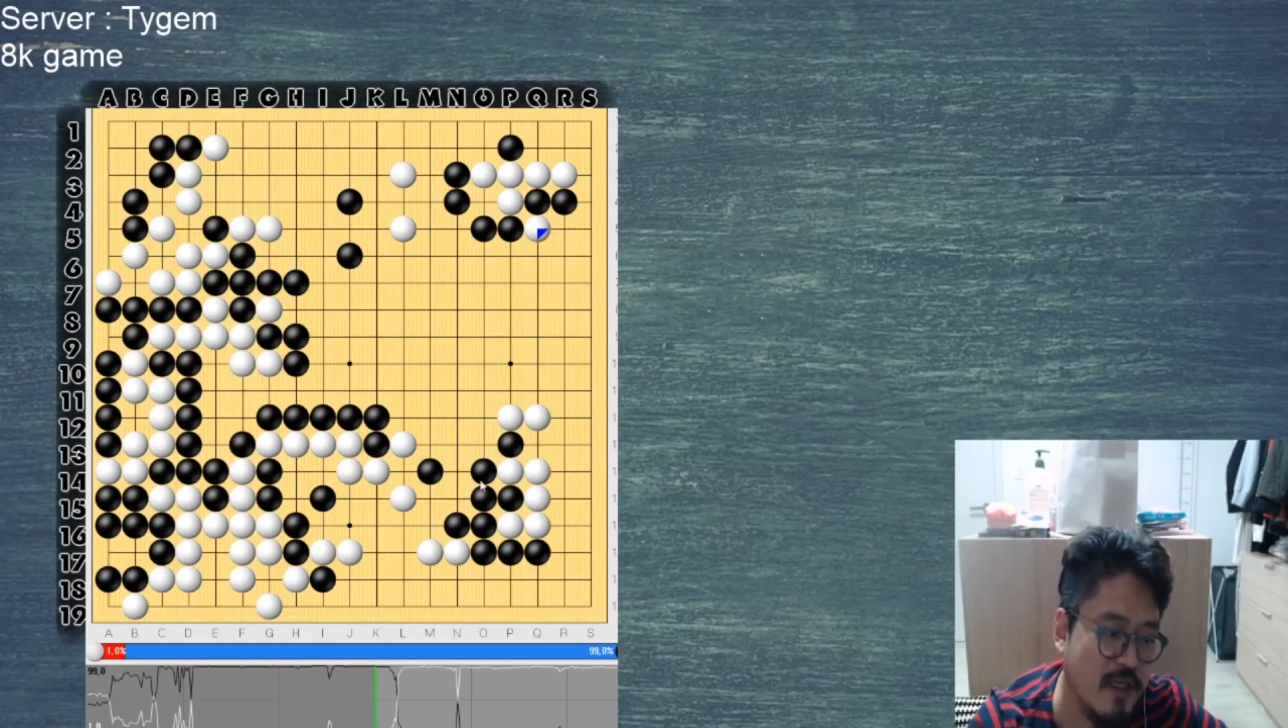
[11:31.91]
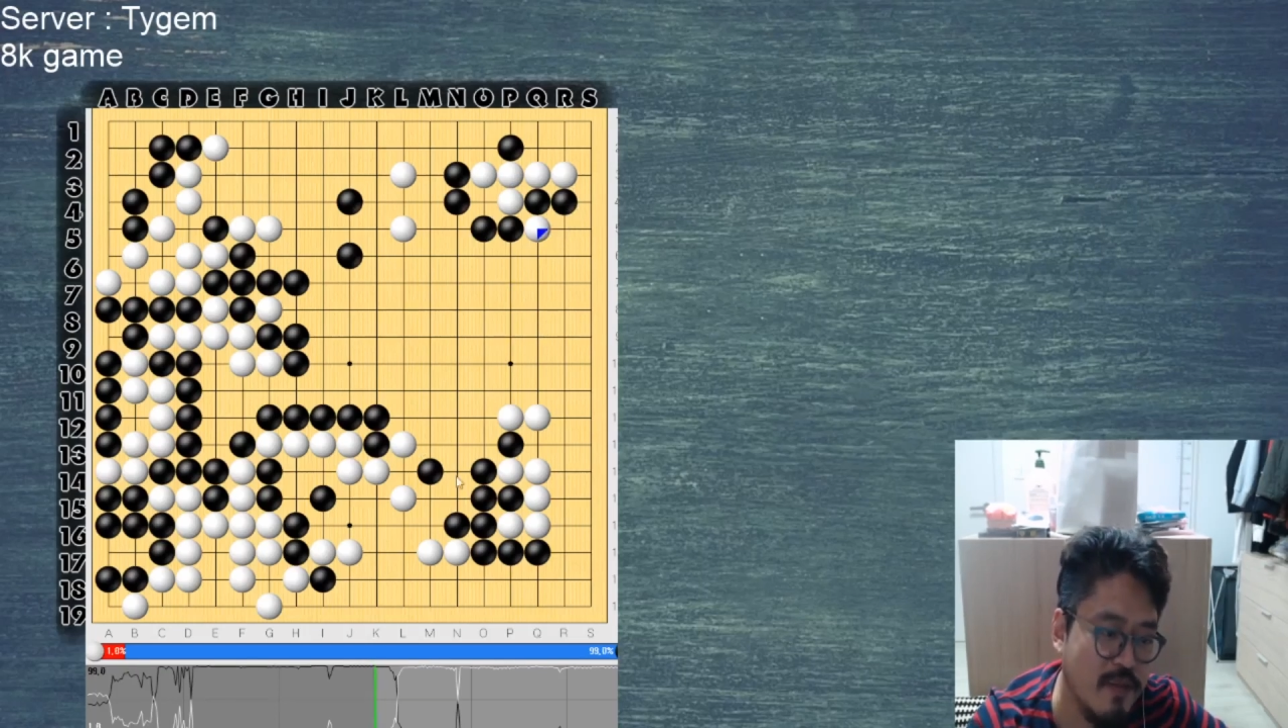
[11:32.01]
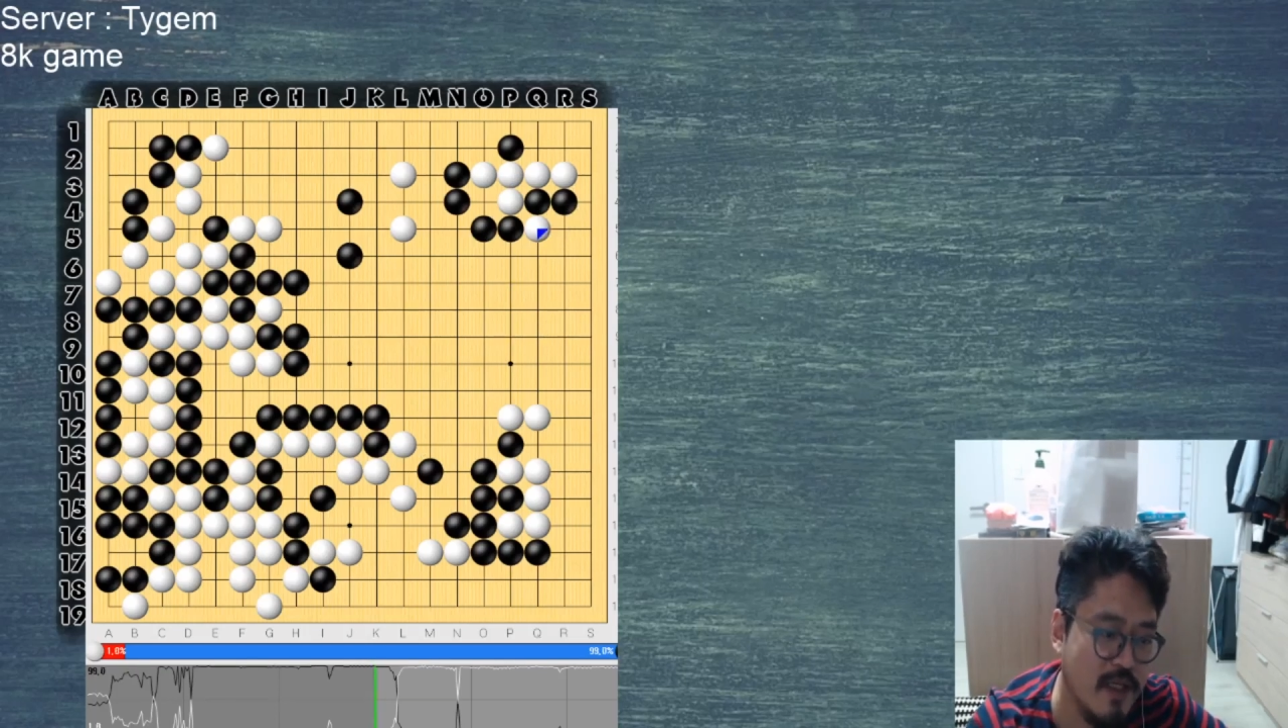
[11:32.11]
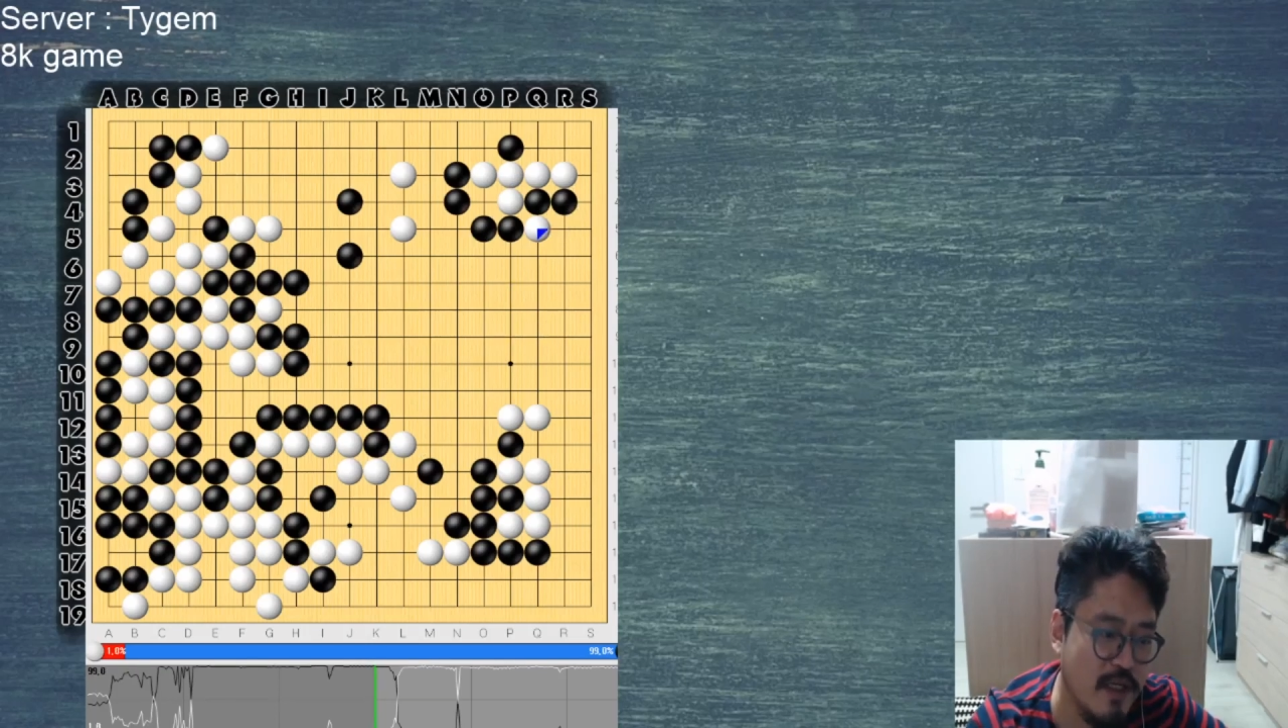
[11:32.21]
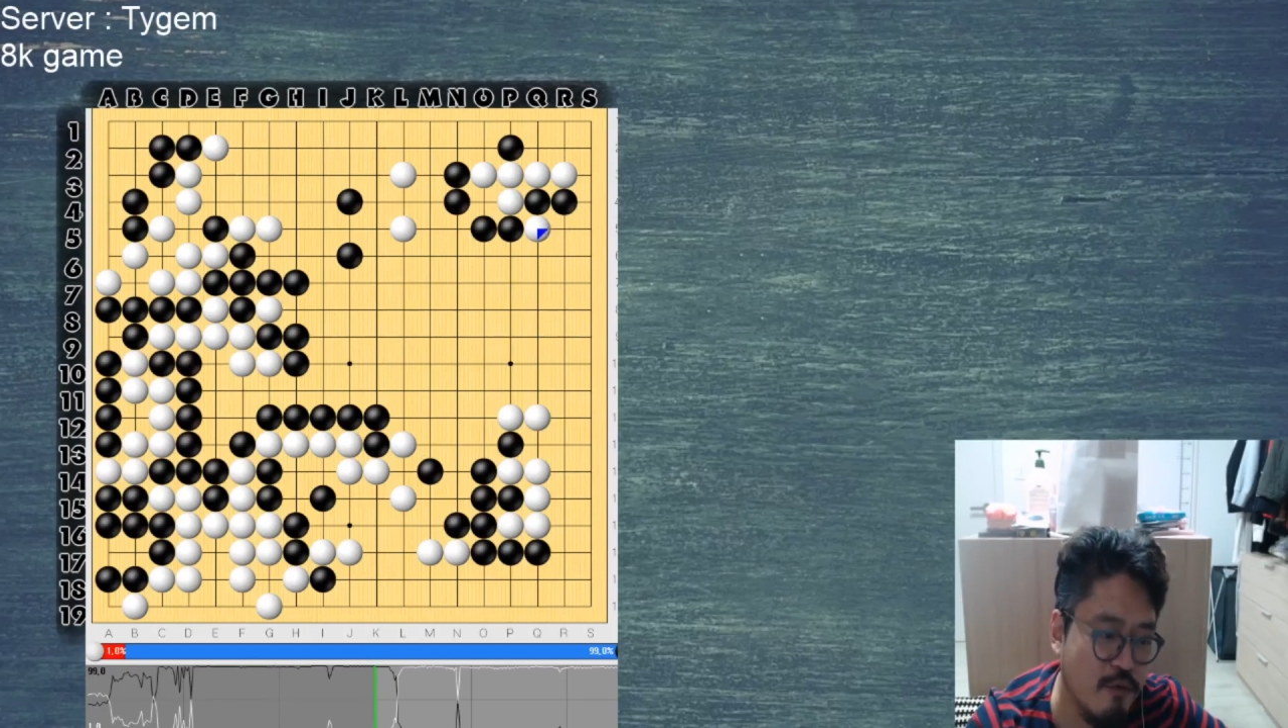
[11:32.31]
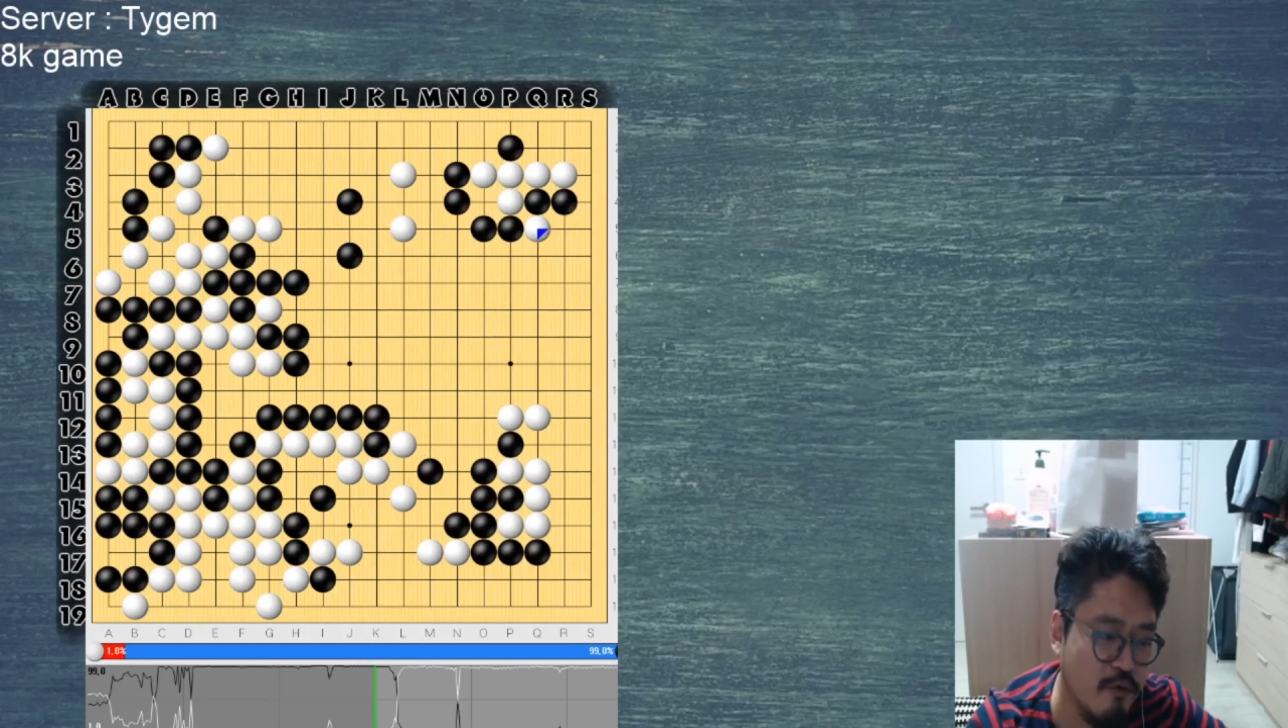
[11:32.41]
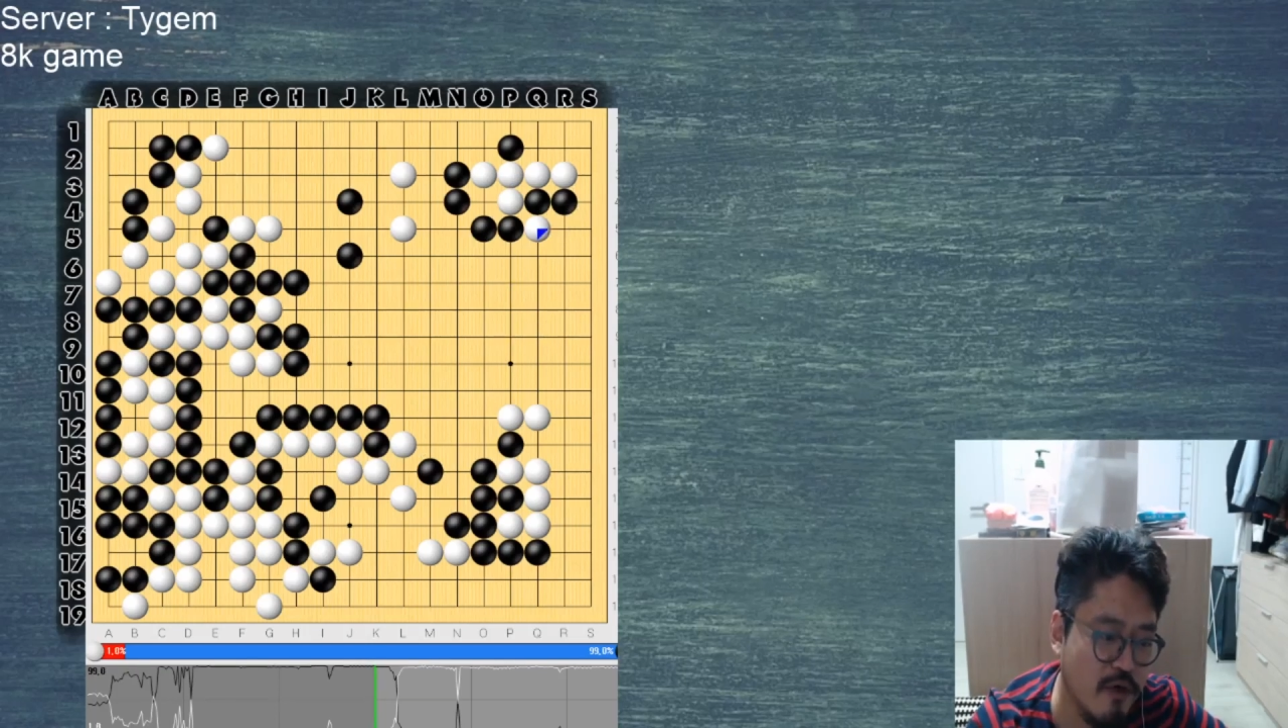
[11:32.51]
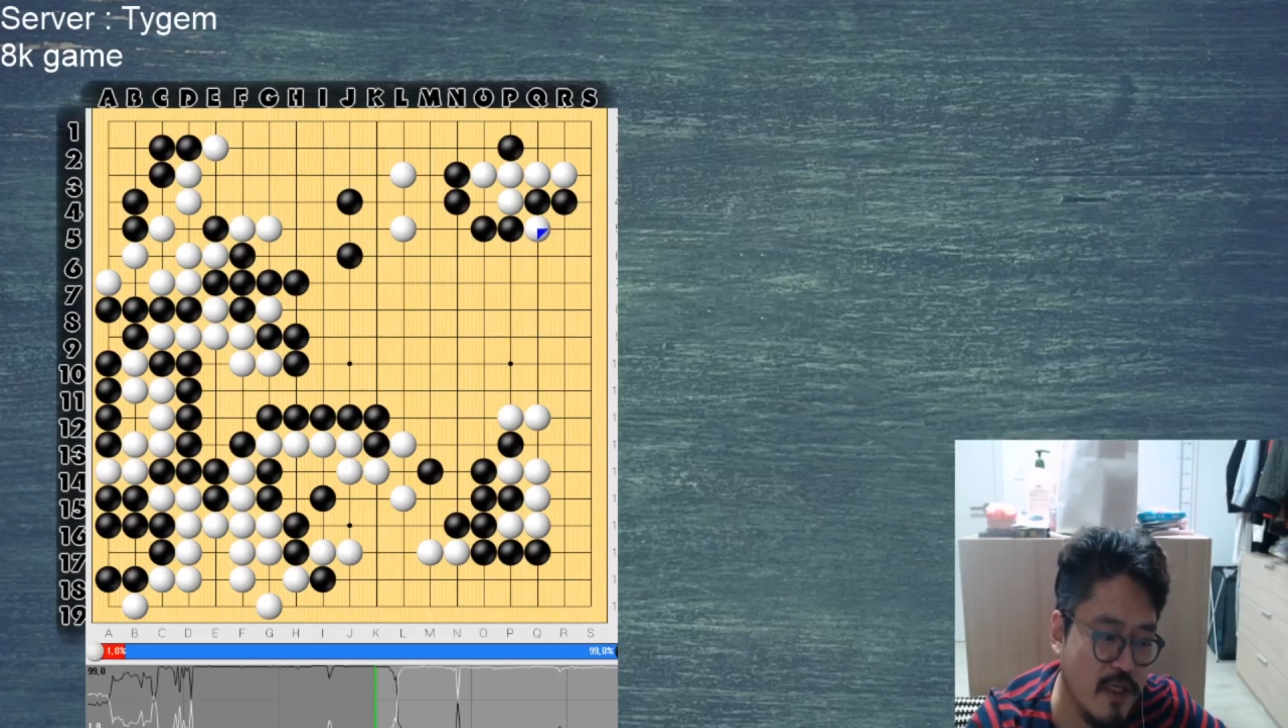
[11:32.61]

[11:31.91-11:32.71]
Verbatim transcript: 미리 놓여